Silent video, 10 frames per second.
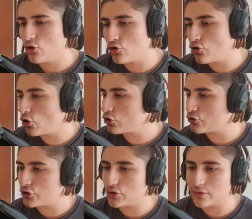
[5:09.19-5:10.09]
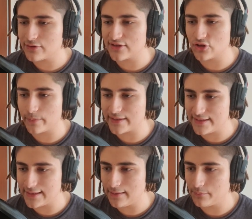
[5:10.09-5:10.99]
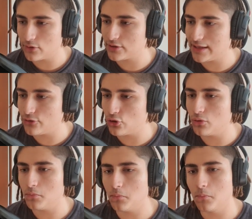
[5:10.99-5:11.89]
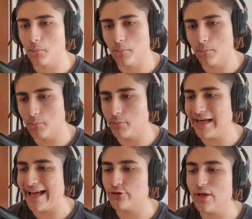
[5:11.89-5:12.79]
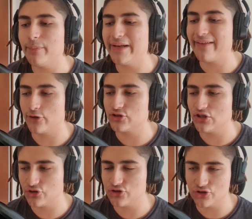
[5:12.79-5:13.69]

No nos tocó ninguna otra sorpresita, por lo tanto, mm, la las estoy esperando si les soy